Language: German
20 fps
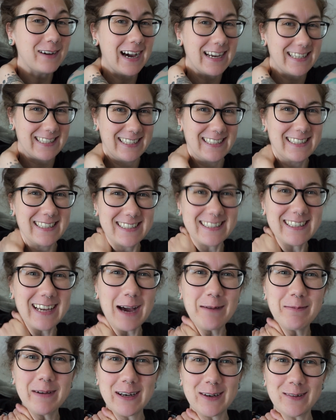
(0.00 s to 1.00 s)
Warteliste
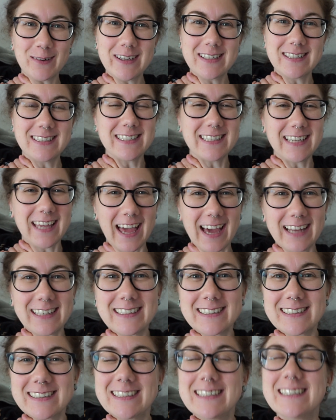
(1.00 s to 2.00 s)
habe an Leuten, die
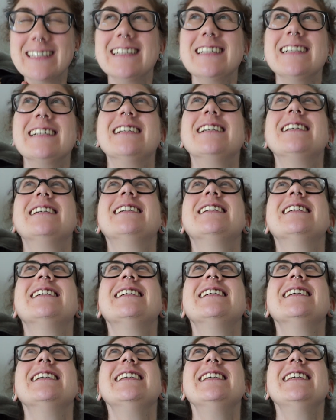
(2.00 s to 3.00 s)
gerne
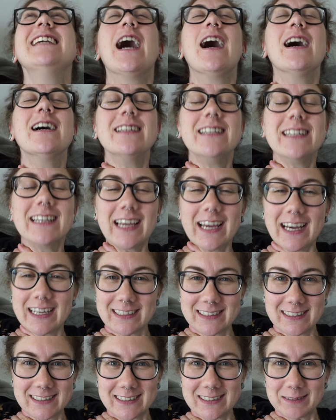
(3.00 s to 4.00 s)
ja, die
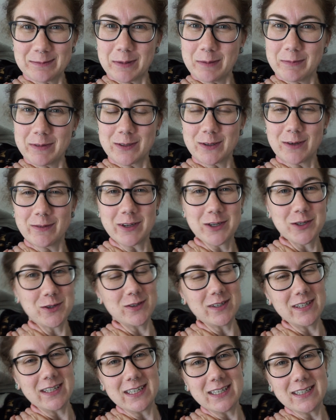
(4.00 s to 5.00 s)
gerne bei mir
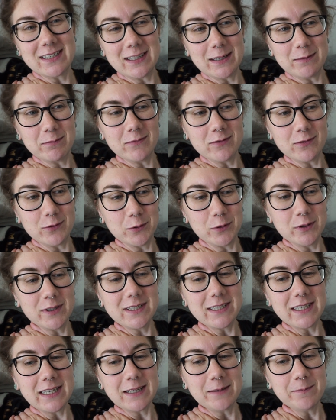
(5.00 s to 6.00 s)
Norwegischunterricht nehmen
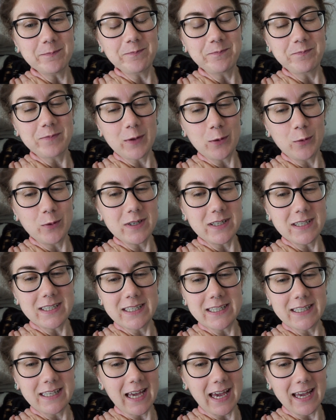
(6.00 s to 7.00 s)
würden und
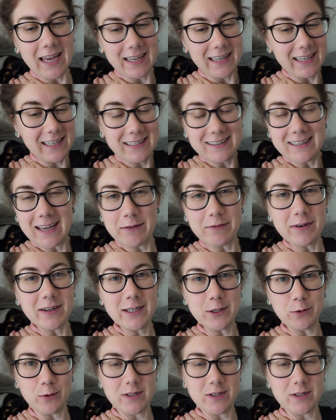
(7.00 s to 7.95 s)
ich kriege die einfach nicht